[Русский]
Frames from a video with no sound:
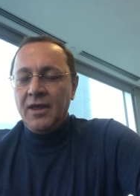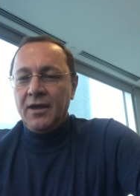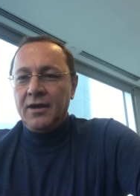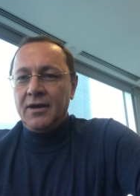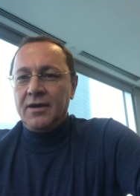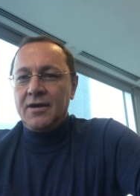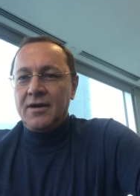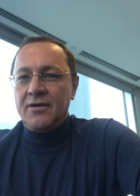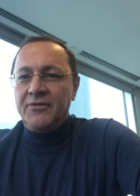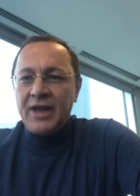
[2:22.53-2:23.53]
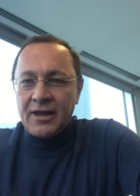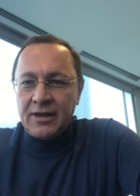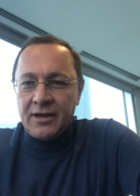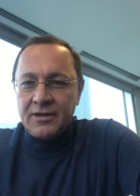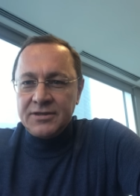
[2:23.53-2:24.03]
Э, вряд
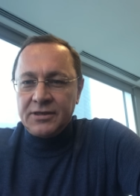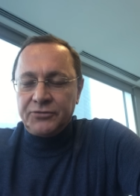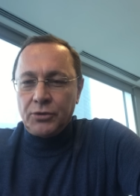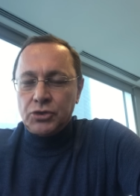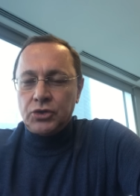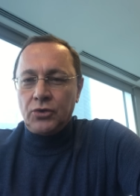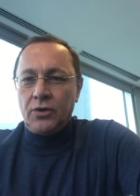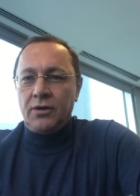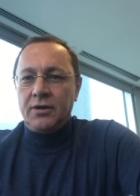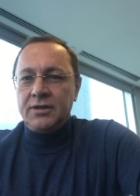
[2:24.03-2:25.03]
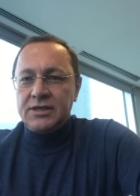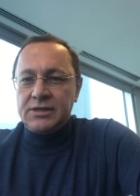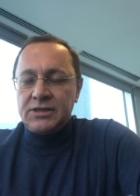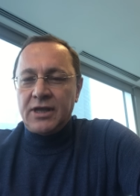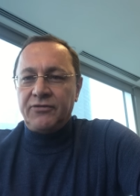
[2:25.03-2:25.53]
ли. Дело в том, что
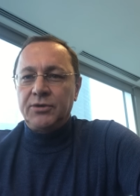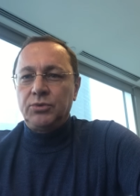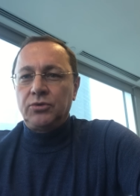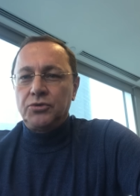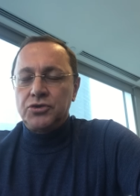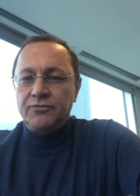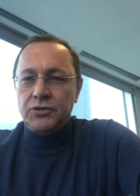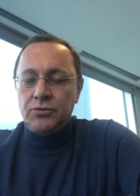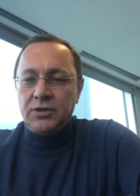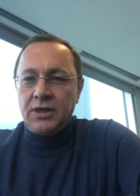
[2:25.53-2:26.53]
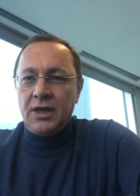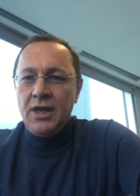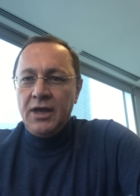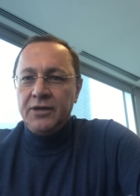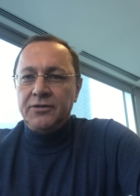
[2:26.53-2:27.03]
если ставки будут очень высокие,
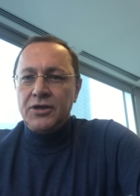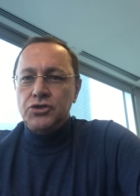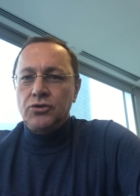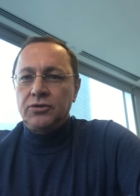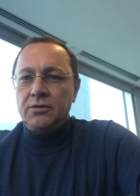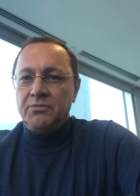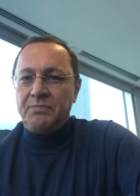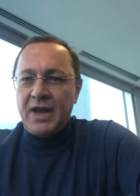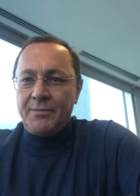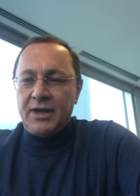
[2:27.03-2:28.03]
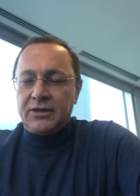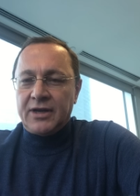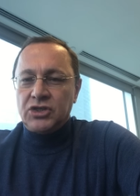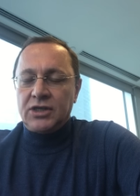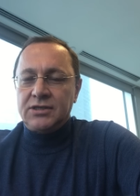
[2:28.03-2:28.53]
это начнет прямо
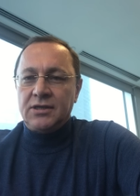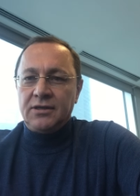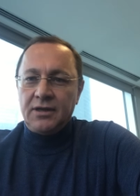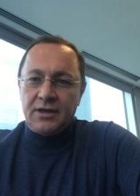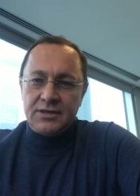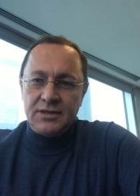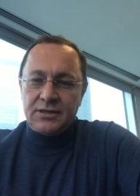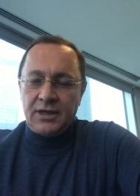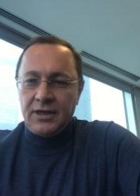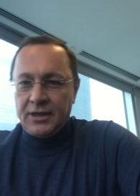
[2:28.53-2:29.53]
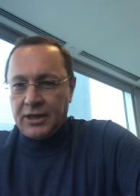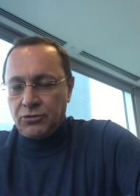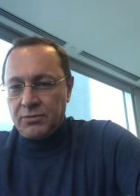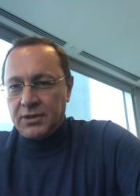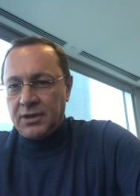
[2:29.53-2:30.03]
отражаться на российской
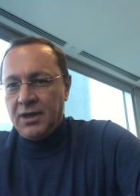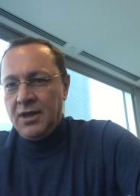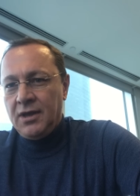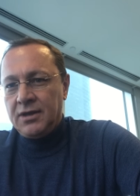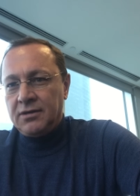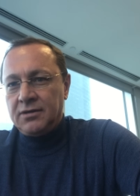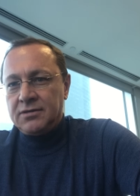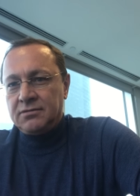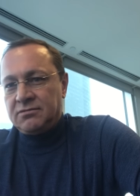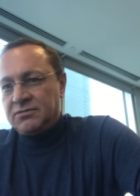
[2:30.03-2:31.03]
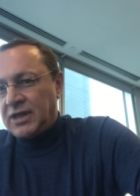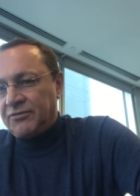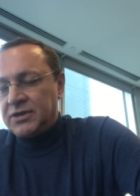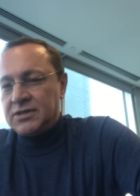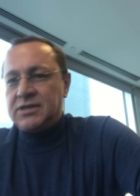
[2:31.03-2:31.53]
экономике.
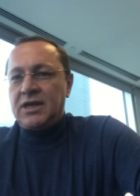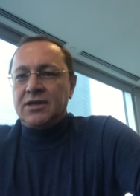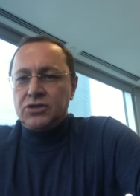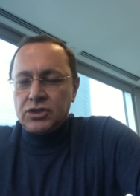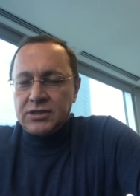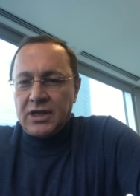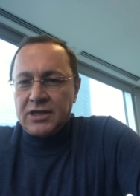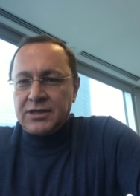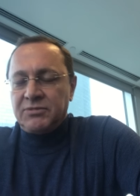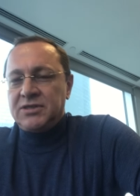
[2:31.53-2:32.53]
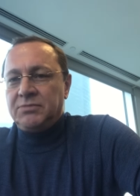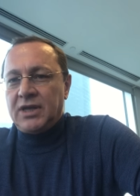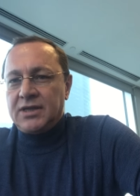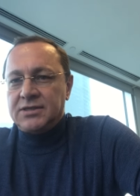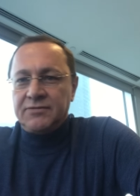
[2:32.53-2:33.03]
Ставки за 16, там,
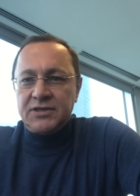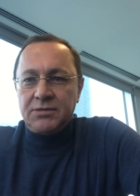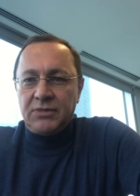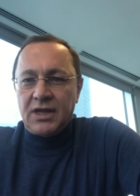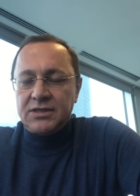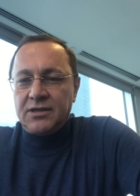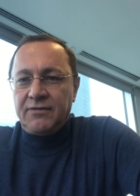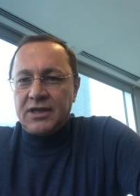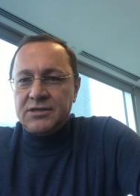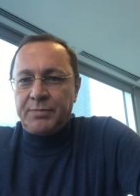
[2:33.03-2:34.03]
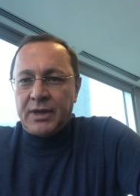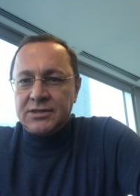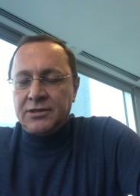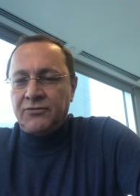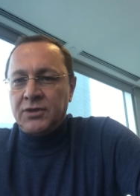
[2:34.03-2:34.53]
17, 18, 20
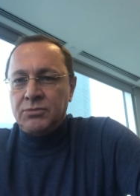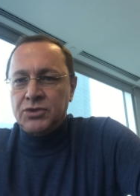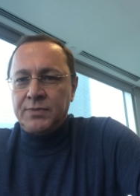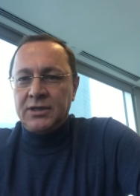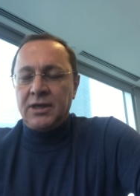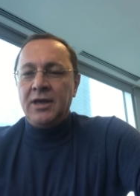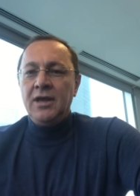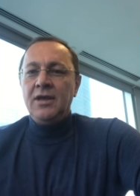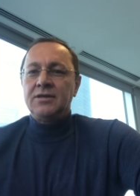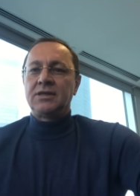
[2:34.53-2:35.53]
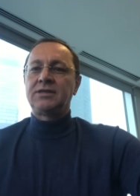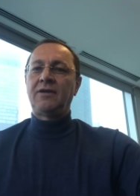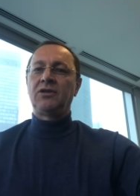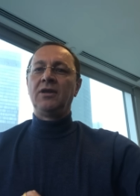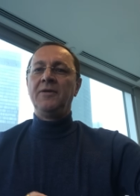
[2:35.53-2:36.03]
процентов на межбанке
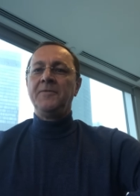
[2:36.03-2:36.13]
заставят